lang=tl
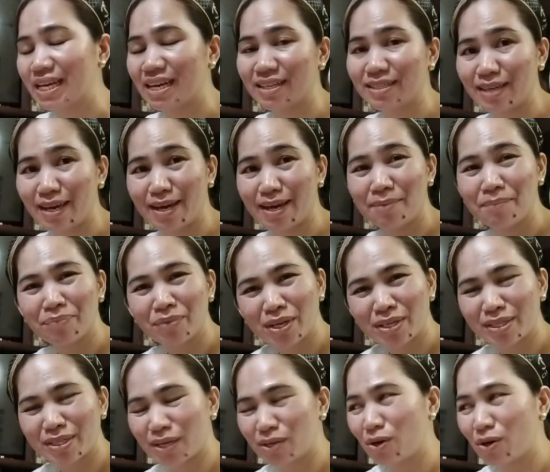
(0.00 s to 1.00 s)
kasi
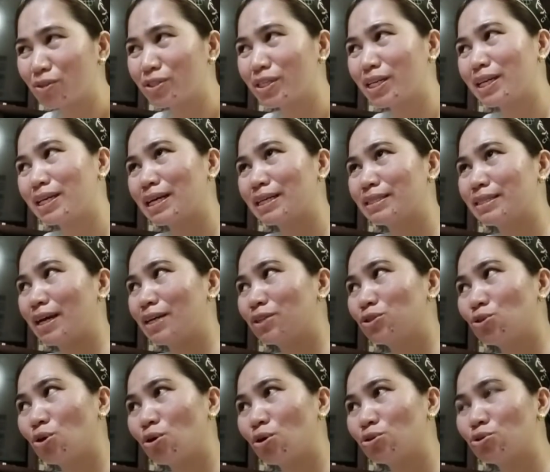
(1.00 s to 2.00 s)
sa grocery kasi,
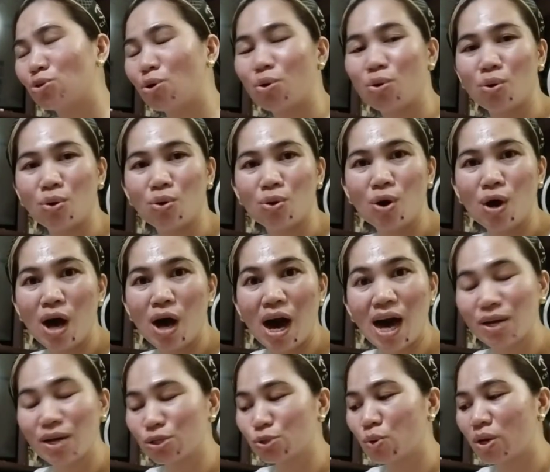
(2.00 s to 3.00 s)
ang Choco Choco,
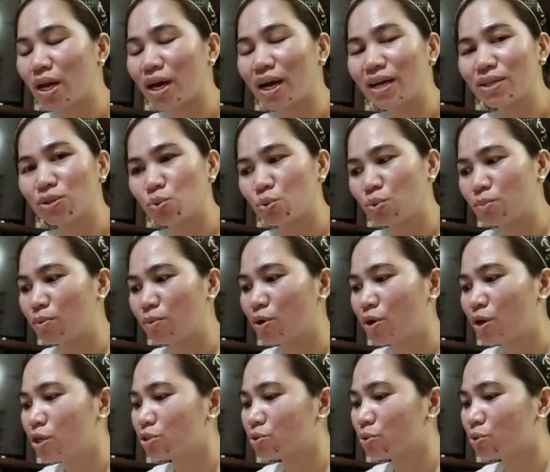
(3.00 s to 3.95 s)
halos wala kang tubo.